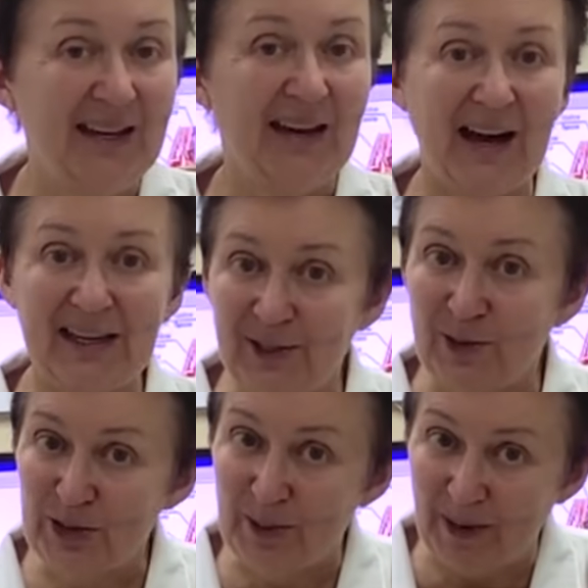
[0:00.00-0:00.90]

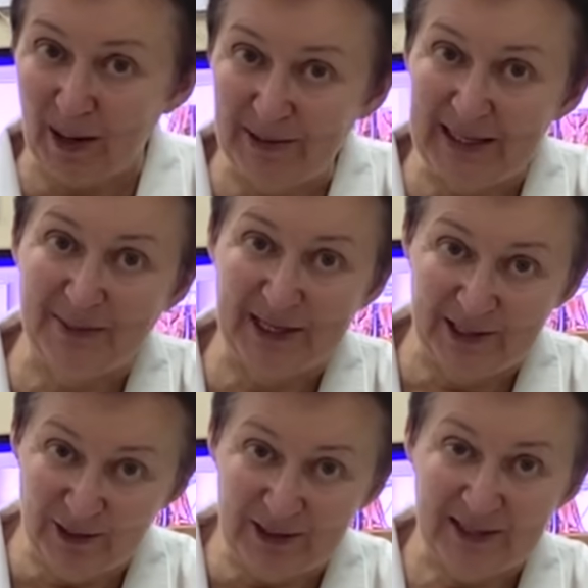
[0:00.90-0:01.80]
Откуда проблема
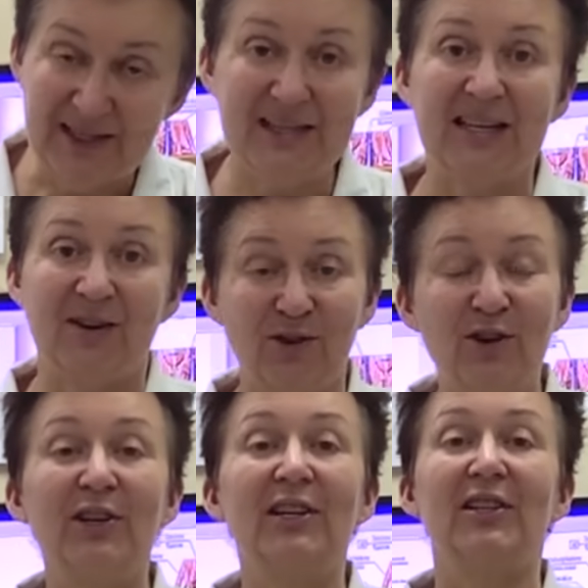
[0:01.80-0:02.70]
идет, с того
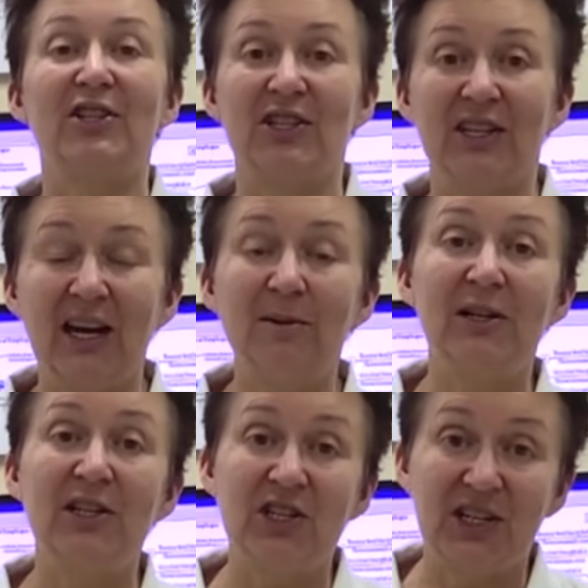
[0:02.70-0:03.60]
и начинаем
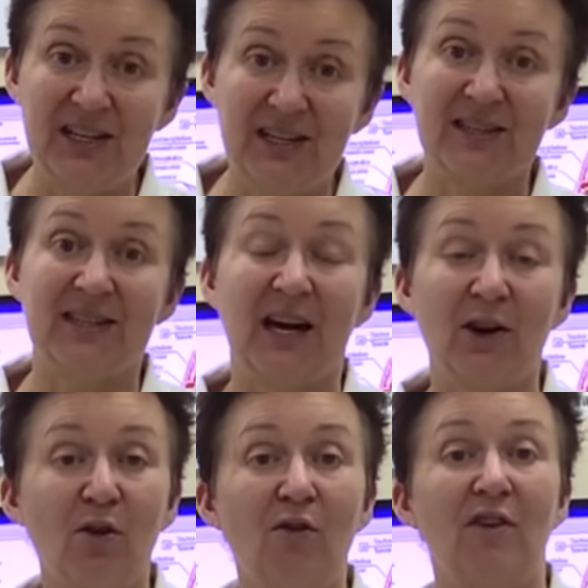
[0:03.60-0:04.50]
лечение
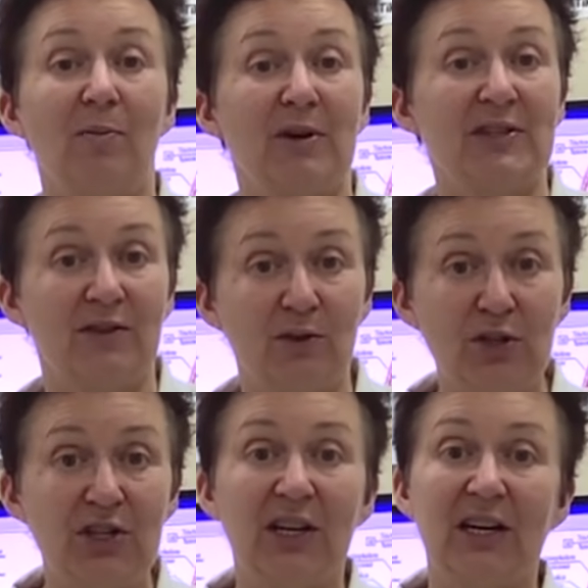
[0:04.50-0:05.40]
здорового вам
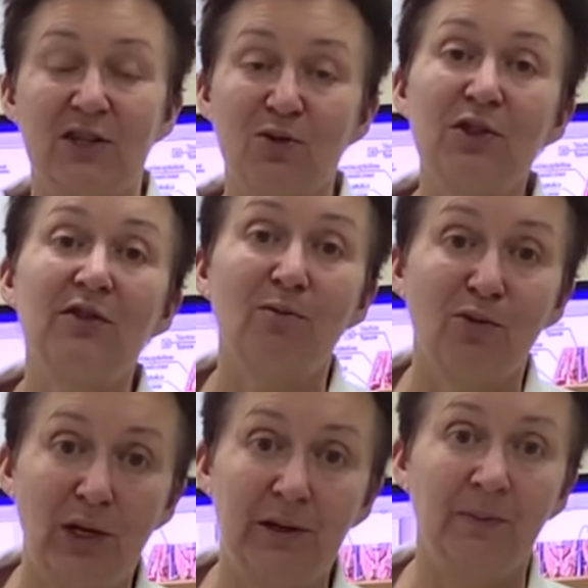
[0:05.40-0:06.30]
позвоночника и отсутствия
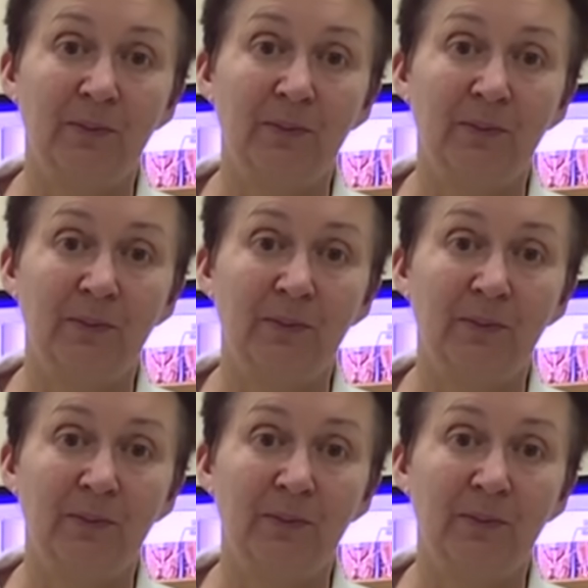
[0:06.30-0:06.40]
боли.